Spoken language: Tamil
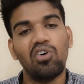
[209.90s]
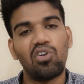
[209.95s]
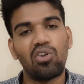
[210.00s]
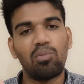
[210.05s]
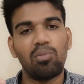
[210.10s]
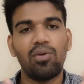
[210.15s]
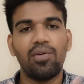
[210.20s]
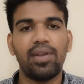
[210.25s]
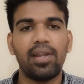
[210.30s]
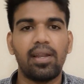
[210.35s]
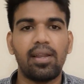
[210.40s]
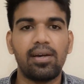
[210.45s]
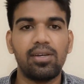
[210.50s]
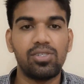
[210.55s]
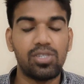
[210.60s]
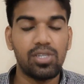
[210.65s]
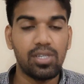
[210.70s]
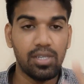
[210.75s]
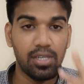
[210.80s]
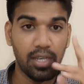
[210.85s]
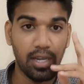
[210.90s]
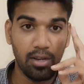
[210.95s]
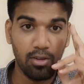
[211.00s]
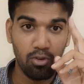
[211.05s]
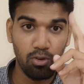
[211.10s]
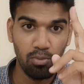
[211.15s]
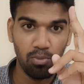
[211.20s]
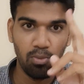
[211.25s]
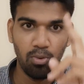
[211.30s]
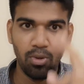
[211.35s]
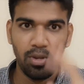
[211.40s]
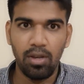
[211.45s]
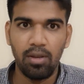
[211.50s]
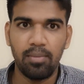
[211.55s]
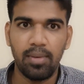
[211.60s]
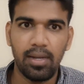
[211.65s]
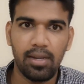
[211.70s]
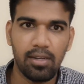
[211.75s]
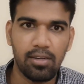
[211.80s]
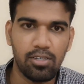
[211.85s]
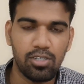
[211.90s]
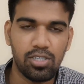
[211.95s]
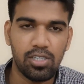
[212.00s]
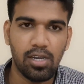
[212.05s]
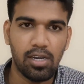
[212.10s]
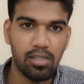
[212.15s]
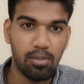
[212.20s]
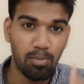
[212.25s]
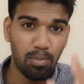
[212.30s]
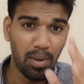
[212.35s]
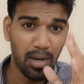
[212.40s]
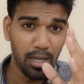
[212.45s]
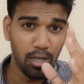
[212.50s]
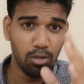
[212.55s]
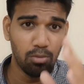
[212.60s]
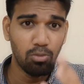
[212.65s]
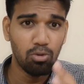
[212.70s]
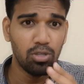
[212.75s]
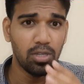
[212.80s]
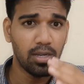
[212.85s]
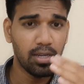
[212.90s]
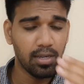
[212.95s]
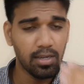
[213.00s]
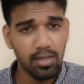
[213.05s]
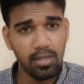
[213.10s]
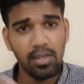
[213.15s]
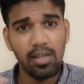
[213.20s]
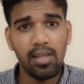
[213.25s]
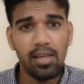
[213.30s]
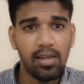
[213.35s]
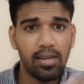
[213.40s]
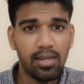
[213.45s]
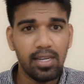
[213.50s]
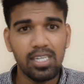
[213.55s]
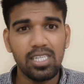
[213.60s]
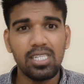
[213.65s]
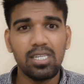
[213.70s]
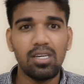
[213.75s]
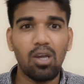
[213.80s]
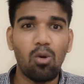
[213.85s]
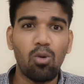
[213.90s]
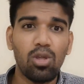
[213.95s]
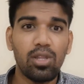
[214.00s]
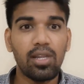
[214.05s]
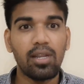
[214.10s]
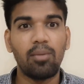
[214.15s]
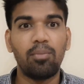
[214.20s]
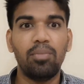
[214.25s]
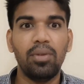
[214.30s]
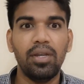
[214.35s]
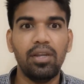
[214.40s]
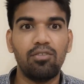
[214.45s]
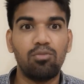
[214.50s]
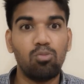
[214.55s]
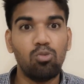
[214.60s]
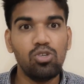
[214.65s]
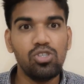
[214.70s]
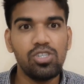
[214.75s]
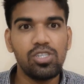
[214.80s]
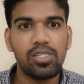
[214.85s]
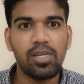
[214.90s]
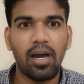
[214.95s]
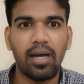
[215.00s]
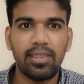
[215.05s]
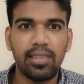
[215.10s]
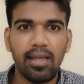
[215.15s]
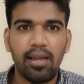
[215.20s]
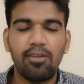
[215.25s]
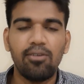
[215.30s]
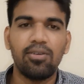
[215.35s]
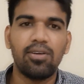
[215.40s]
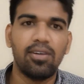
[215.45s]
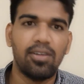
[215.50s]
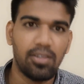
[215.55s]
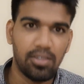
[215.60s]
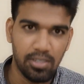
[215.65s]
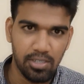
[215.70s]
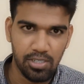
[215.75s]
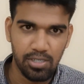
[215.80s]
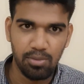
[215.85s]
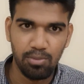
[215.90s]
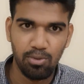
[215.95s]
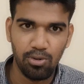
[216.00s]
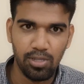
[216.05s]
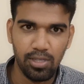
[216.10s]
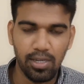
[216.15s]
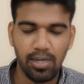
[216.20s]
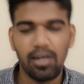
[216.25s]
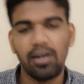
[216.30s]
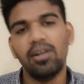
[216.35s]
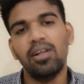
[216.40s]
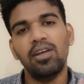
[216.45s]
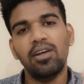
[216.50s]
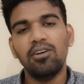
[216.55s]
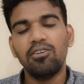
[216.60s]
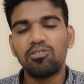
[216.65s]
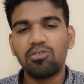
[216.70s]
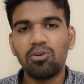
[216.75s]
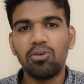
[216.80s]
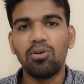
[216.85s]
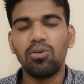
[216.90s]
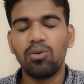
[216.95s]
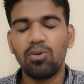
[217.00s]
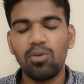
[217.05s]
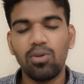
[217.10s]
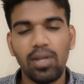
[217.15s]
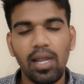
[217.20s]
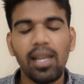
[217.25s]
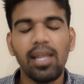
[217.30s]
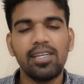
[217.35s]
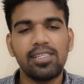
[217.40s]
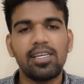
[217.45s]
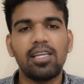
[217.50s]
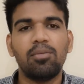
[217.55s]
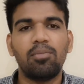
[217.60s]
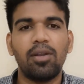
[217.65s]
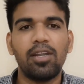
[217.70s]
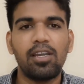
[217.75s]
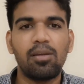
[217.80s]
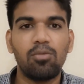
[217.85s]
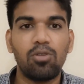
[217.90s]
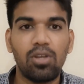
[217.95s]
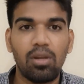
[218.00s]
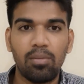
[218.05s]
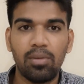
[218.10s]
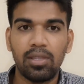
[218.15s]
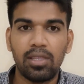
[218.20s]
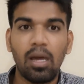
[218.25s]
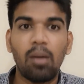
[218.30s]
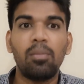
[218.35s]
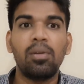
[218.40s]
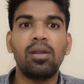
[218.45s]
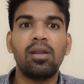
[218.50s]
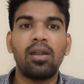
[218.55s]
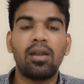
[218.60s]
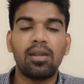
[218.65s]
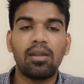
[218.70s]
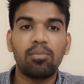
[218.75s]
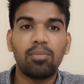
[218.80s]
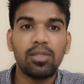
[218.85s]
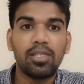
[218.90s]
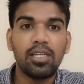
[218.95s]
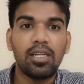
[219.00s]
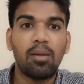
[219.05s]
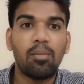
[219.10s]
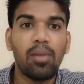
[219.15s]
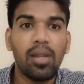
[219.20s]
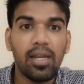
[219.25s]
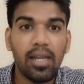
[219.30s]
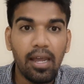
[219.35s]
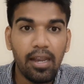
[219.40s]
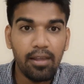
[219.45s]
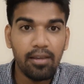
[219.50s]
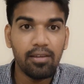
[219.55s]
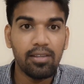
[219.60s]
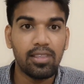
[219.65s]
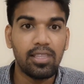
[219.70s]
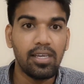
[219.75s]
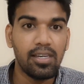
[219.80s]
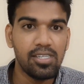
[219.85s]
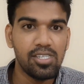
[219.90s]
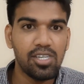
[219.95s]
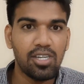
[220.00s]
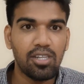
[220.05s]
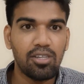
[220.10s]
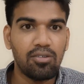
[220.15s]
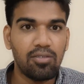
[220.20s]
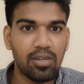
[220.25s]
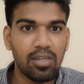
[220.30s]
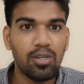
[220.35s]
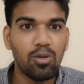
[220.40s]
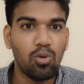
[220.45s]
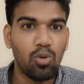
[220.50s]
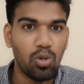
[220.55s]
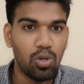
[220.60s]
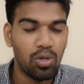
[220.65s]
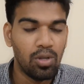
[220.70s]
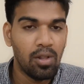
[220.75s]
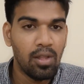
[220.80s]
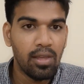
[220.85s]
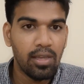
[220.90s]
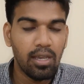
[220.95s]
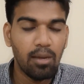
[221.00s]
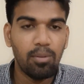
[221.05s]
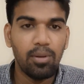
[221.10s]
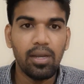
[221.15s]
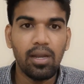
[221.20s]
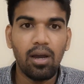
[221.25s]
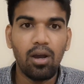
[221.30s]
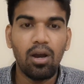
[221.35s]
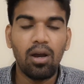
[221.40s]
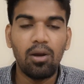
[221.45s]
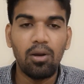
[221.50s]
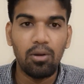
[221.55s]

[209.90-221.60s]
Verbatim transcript: ரொம்பவே நல்லா இருந்துச்சு எனக்கும் புரிகிற மாதிரி இருந்துச்சு அதை படிக்கும்போது எனக்கு நெக்ஸ்ட்டு அவ்வளோதான் நான் பிடிஎஃப் முடிஞ்சிச்சு அந்த அளவுக்கு இருந்துச்சு புரியுதுங்களா ஸோ நல்லா இருந்துச்சு அதை படிக்கும்போது நம்ம தமிழ்நாட்டை பற்றி நம்மளே நிறைய தெரிஞ்சுக்கிறது வந்துட்டு ஒரு எப்படின்னா